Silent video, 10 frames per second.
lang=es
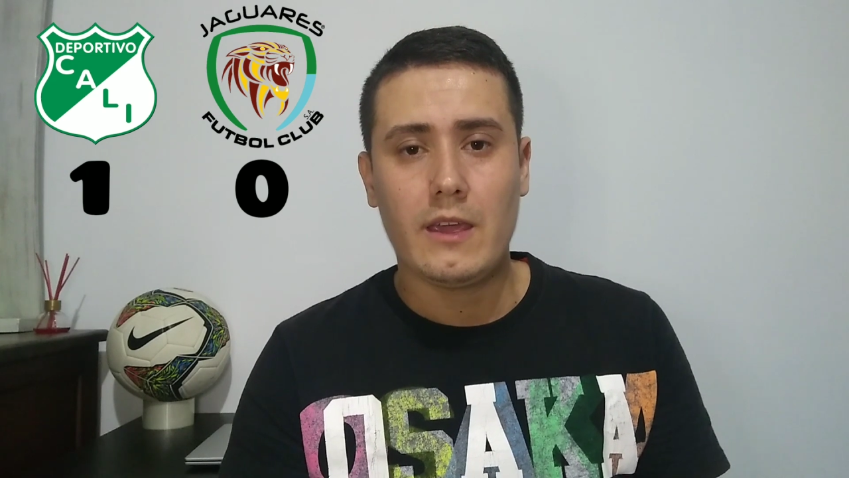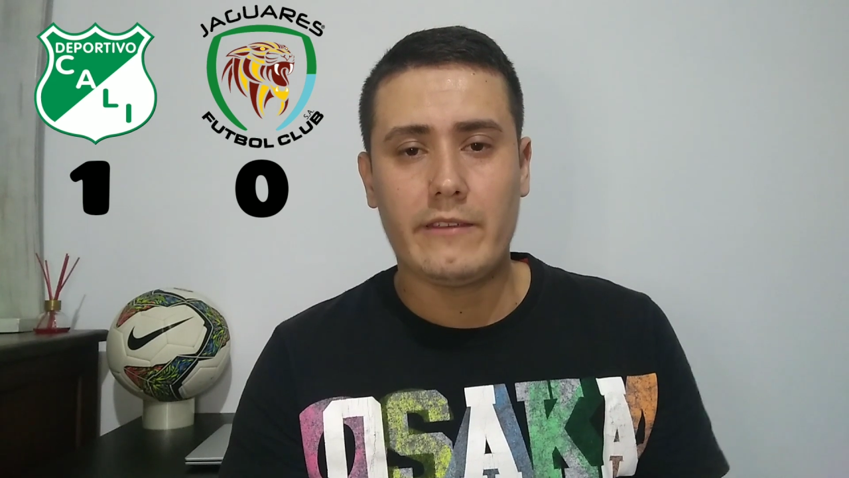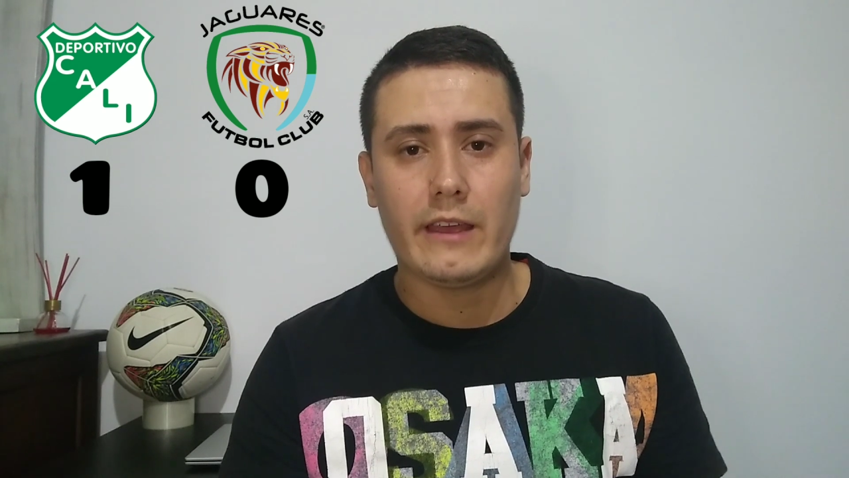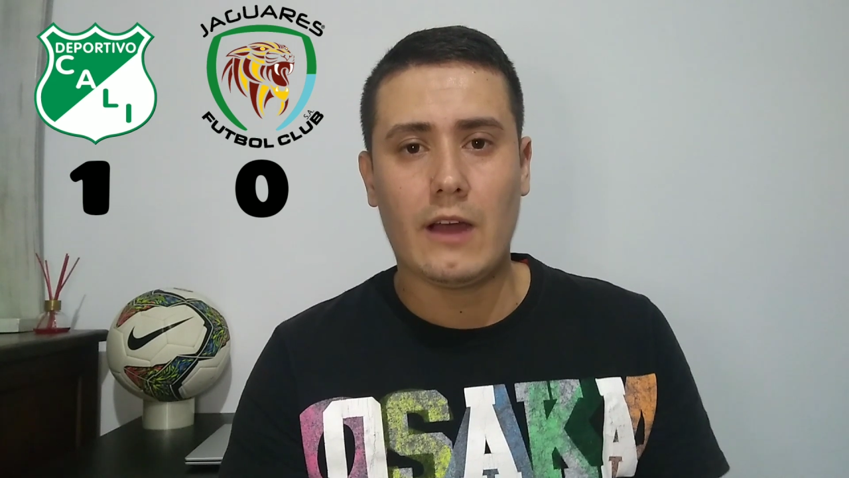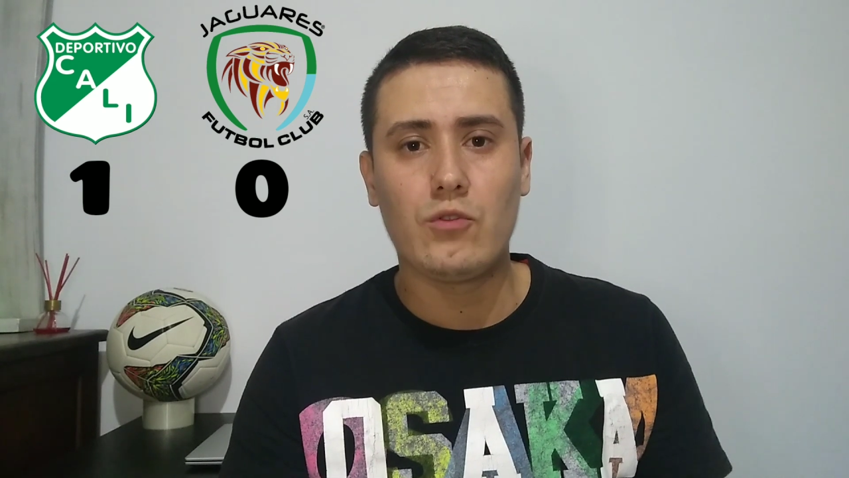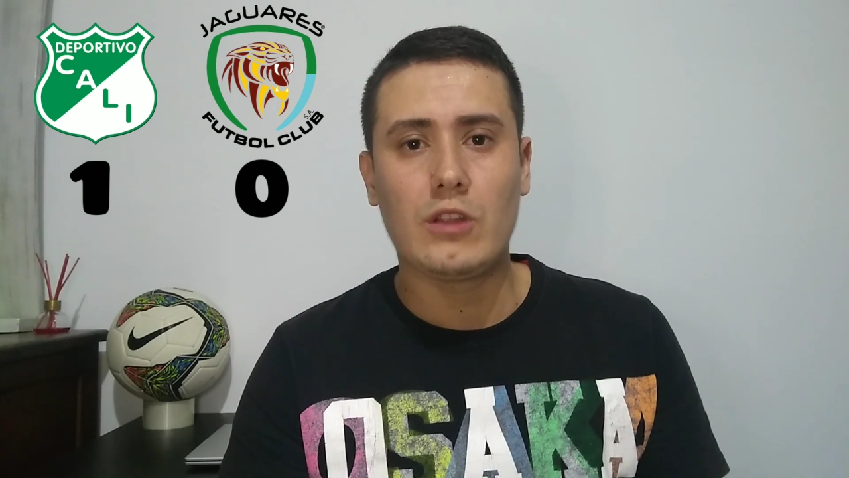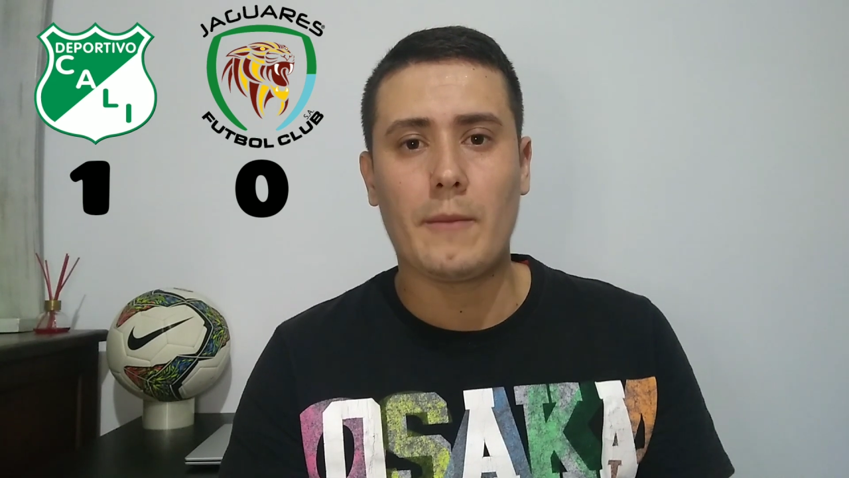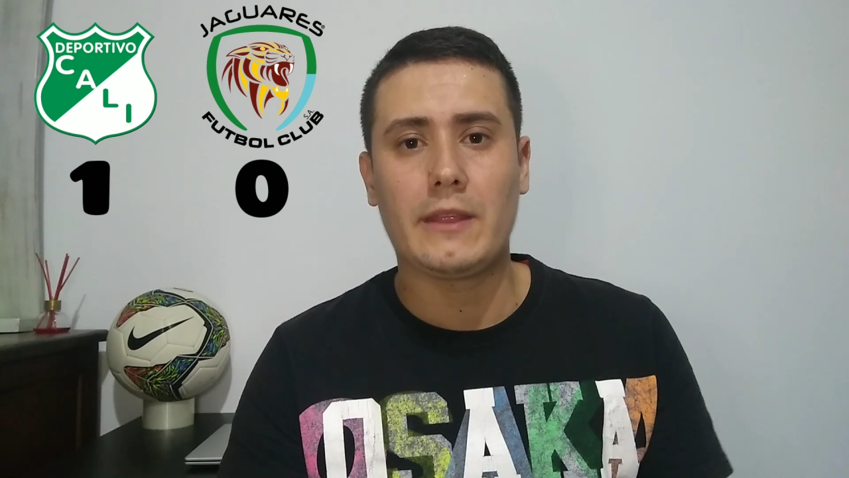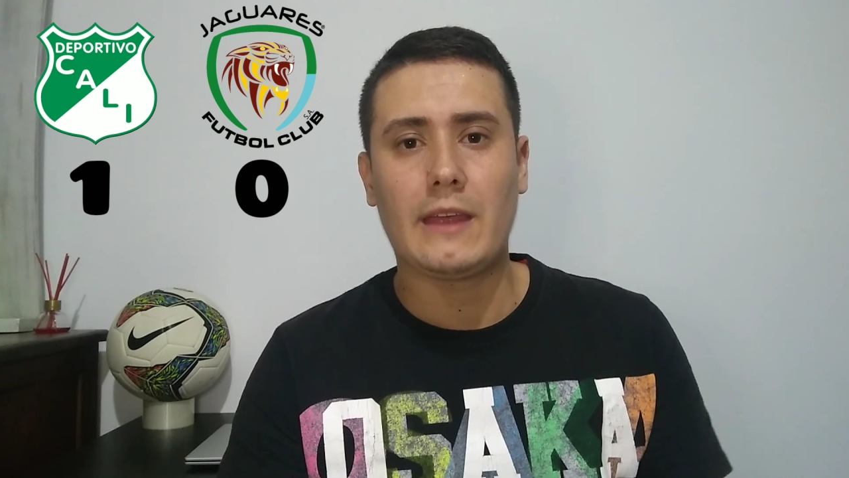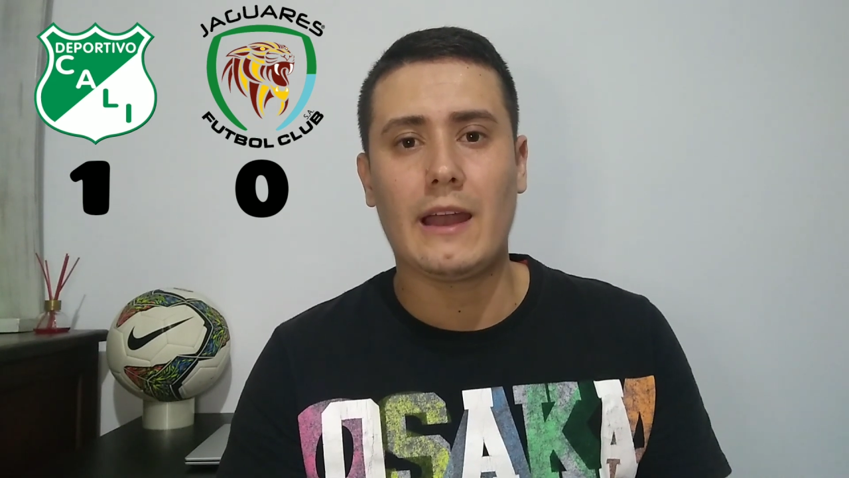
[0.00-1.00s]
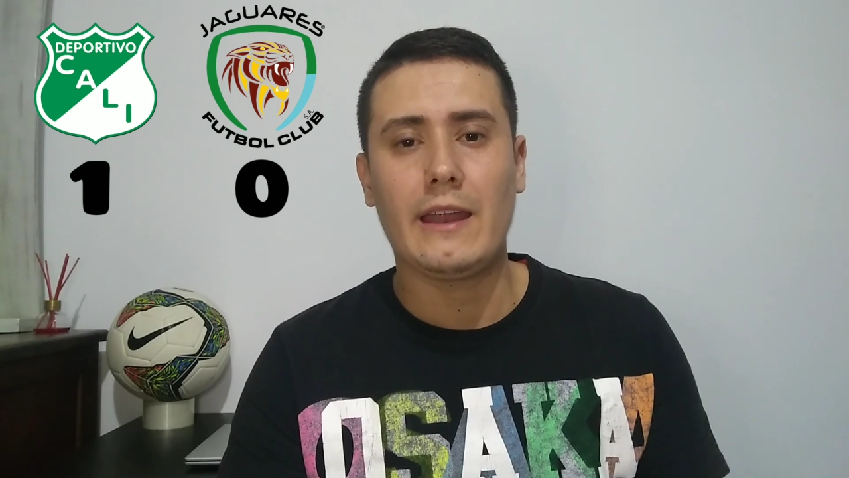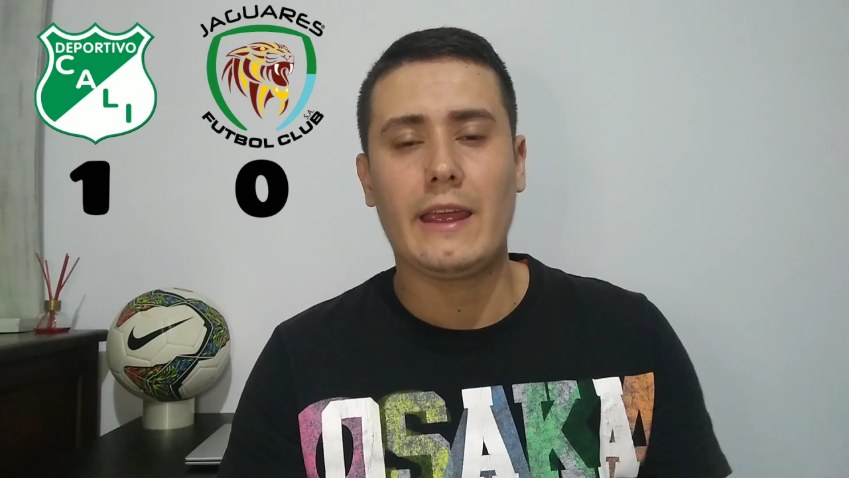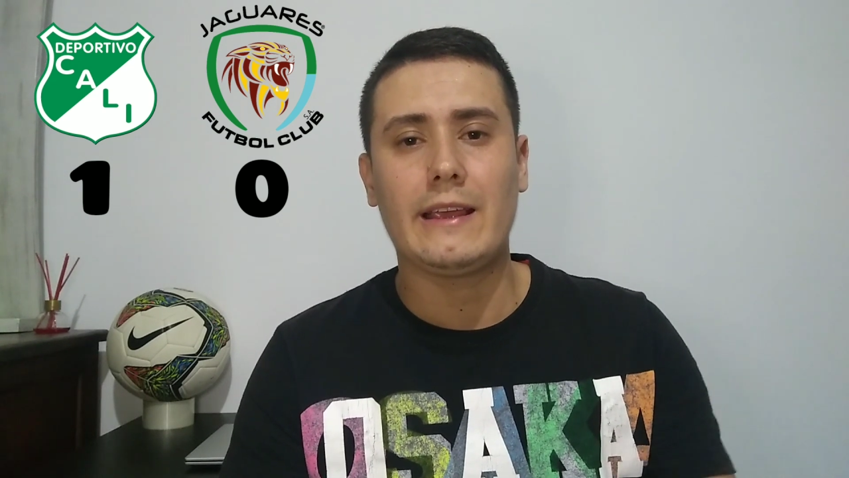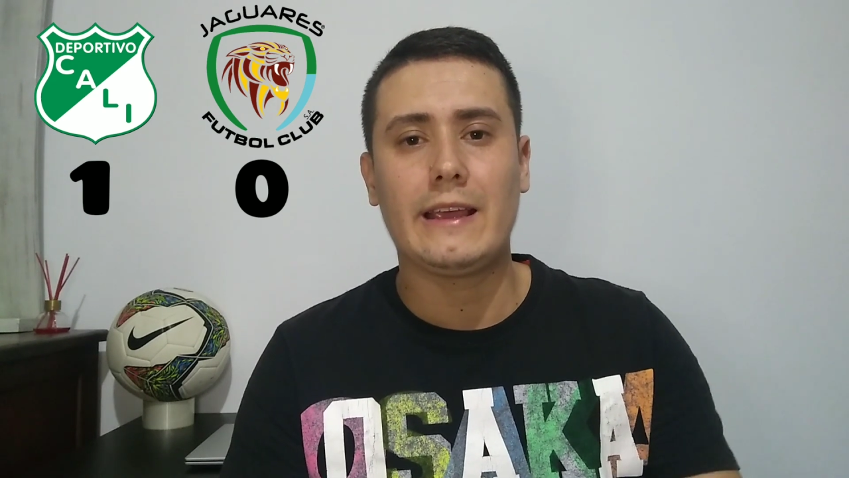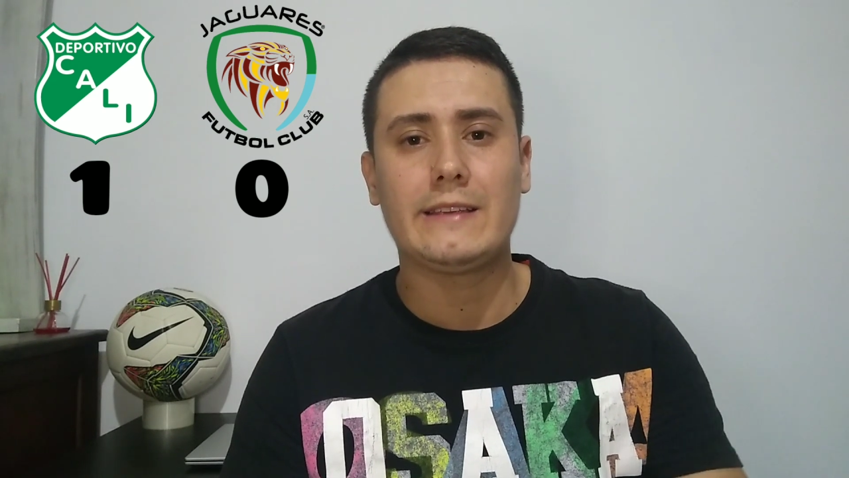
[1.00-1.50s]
y será fundamental e-,